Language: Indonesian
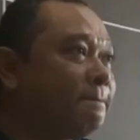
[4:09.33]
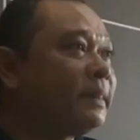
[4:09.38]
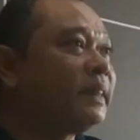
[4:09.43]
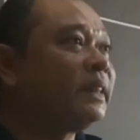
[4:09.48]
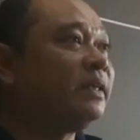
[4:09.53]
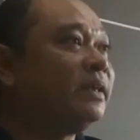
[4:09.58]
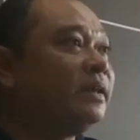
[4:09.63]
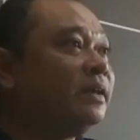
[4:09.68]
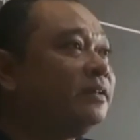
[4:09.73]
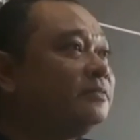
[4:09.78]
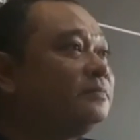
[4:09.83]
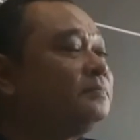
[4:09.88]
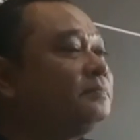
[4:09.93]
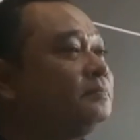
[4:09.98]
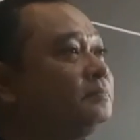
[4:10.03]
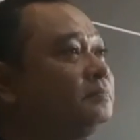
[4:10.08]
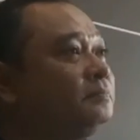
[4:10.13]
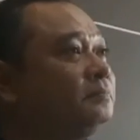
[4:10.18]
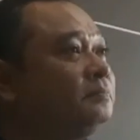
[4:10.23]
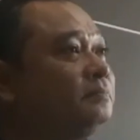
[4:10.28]
Tadi untuk lomba
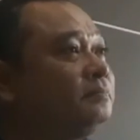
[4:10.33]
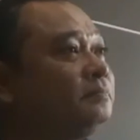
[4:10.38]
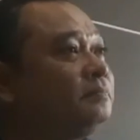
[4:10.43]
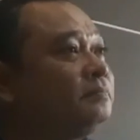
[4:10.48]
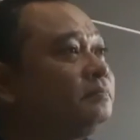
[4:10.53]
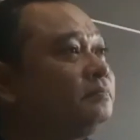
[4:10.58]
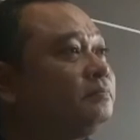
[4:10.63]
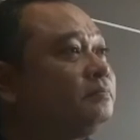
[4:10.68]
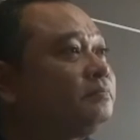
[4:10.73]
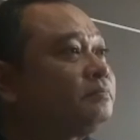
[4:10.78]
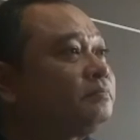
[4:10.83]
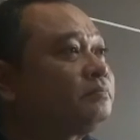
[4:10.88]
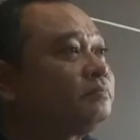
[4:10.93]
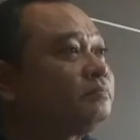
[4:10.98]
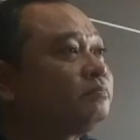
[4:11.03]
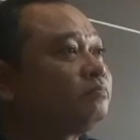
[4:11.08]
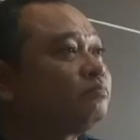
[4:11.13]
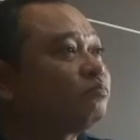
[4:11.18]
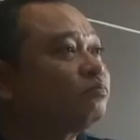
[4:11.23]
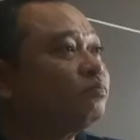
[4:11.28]
fotografi itu
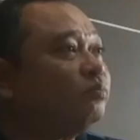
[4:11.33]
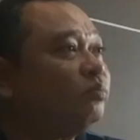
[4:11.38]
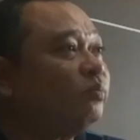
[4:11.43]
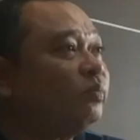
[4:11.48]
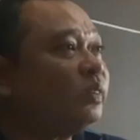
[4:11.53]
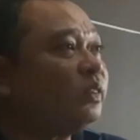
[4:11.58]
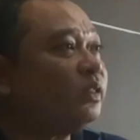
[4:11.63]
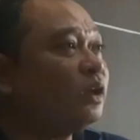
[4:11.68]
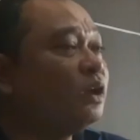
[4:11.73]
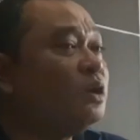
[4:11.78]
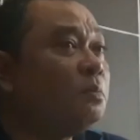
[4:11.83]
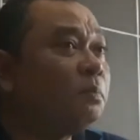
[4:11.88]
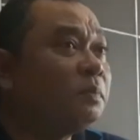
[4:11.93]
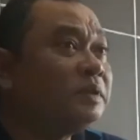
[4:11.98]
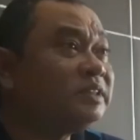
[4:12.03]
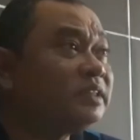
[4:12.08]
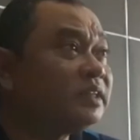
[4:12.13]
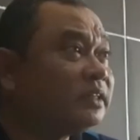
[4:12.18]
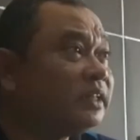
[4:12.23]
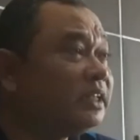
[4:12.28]
pesertanya dari mana?
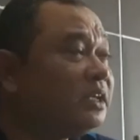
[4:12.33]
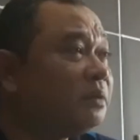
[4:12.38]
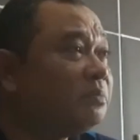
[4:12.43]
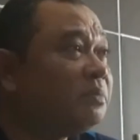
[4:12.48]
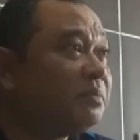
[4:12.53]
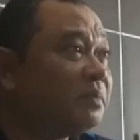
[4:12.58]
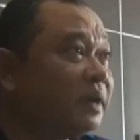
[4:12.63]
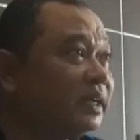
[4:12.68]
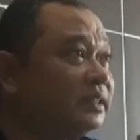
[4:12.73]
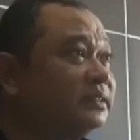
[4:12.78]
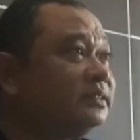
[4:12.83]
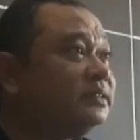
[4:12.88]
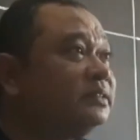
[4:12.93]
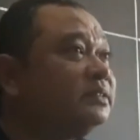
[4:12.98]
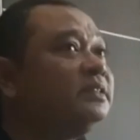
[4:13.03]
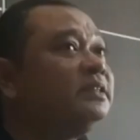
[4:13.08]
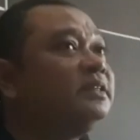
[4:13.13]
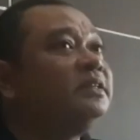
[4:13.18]
Pesertanya bebas.